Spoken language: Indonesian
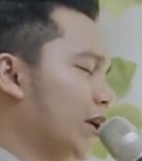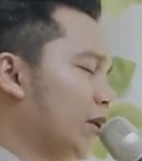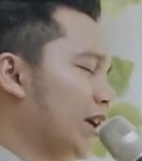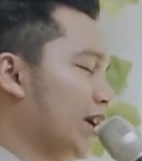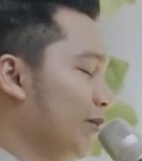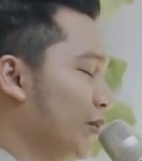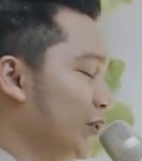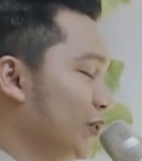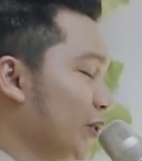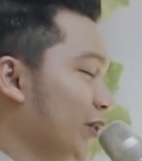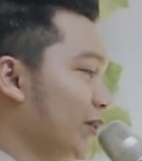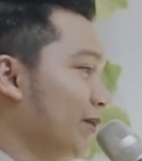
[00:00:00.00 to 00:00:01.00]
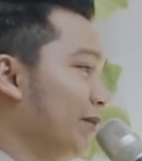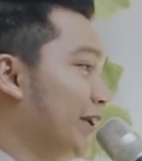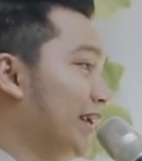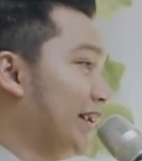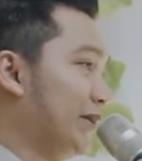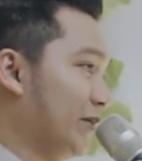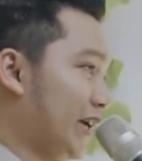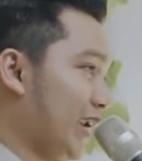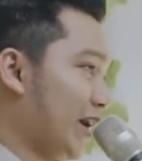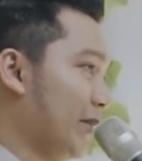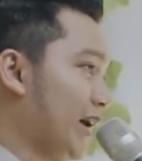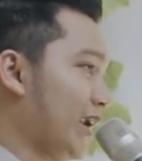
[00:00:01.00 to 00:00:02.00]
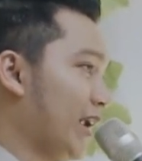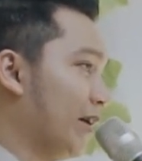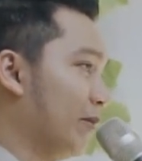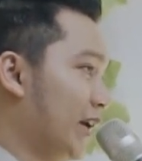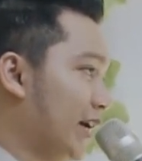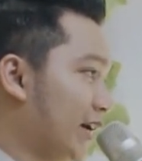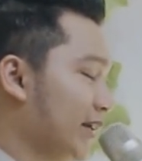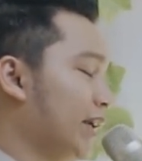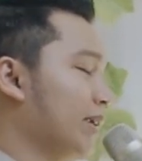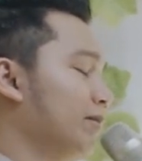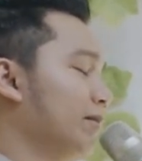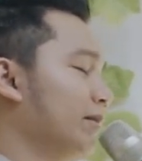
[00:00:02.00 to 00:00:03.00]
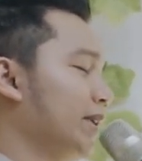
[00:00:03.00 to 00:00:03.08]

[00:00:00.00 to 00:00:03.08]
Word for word: Maukah kamu untuk menerima lamaran abang dan